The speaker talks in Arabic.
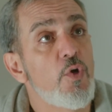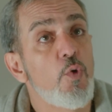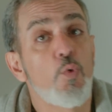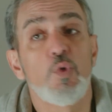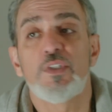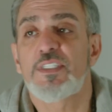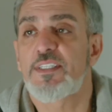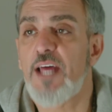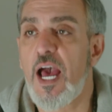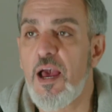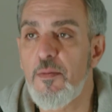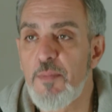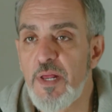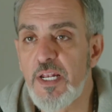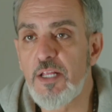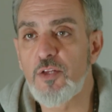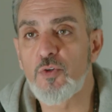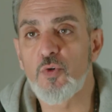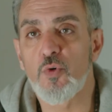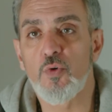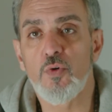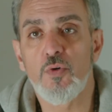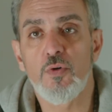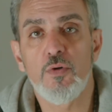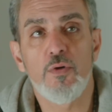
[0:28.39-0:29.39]

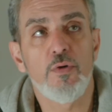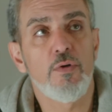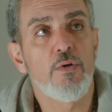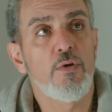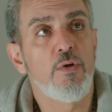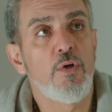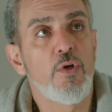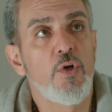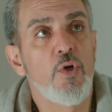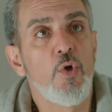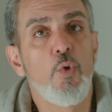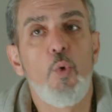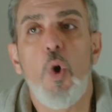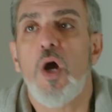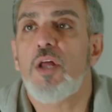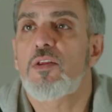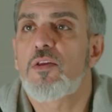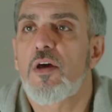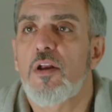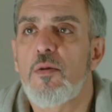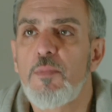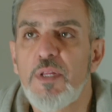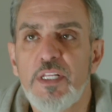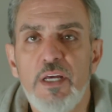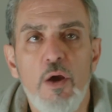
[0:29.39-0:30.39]
واستحملته
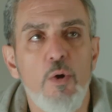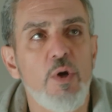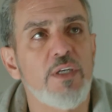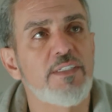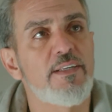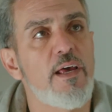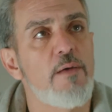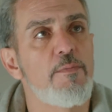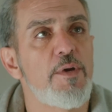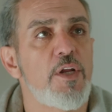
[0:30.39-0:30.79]
واحترمت جوازها